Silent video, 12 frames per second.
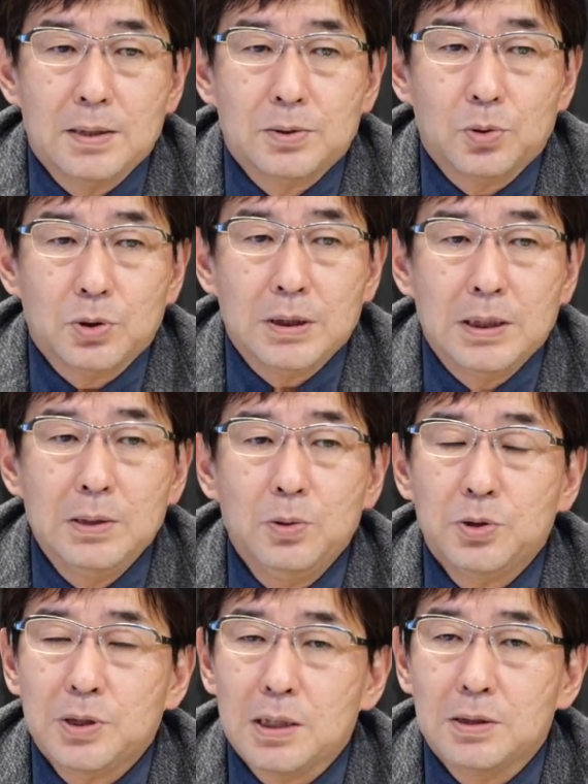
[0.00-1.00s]
そして家
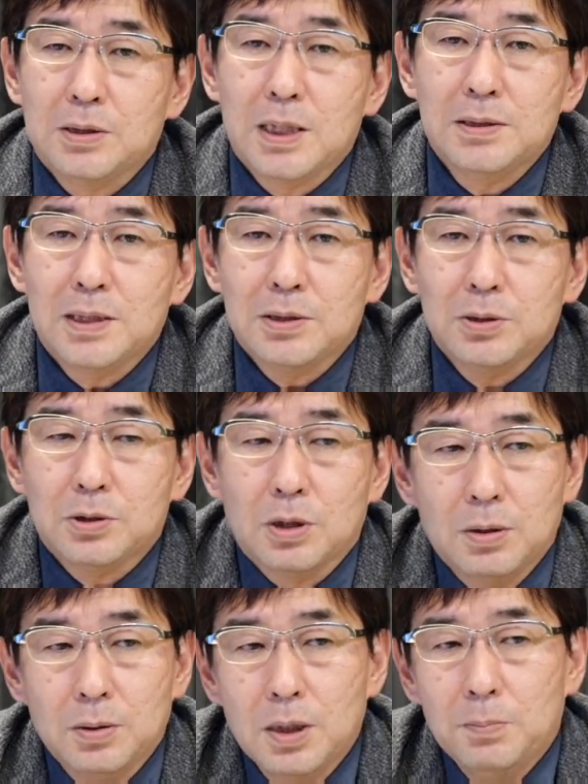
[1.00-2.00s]
の近くに点在すると